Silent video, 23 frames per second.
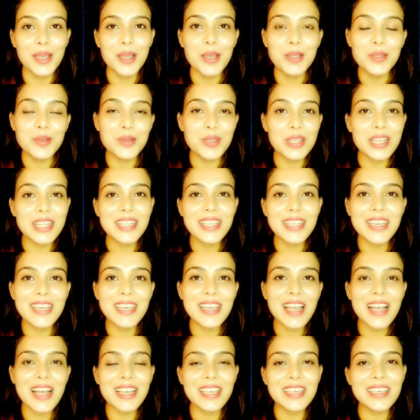तो देखते हैं
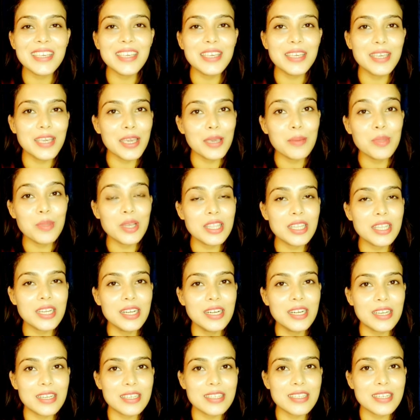आगे की गेम कितनी
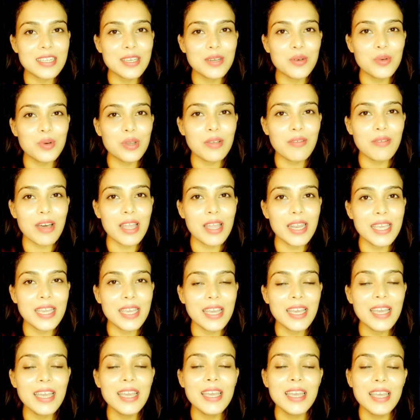इंटरेस्टिंग होने वाली
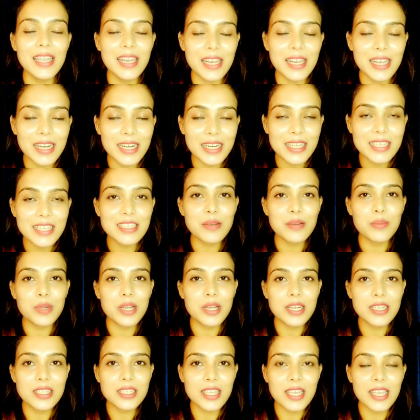है लेटेस्ट
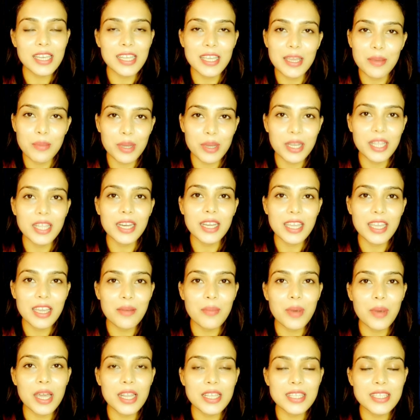अपडेट्स के लिए बने रहिए
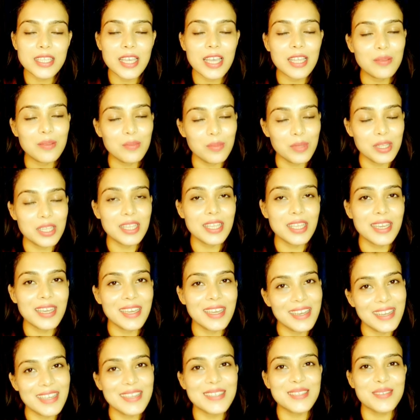हमारे साथ मिलते
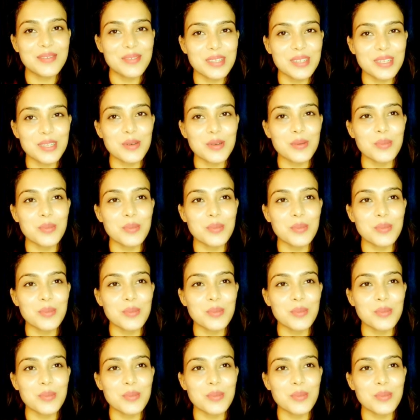हैं नेक्स्ट वीडियो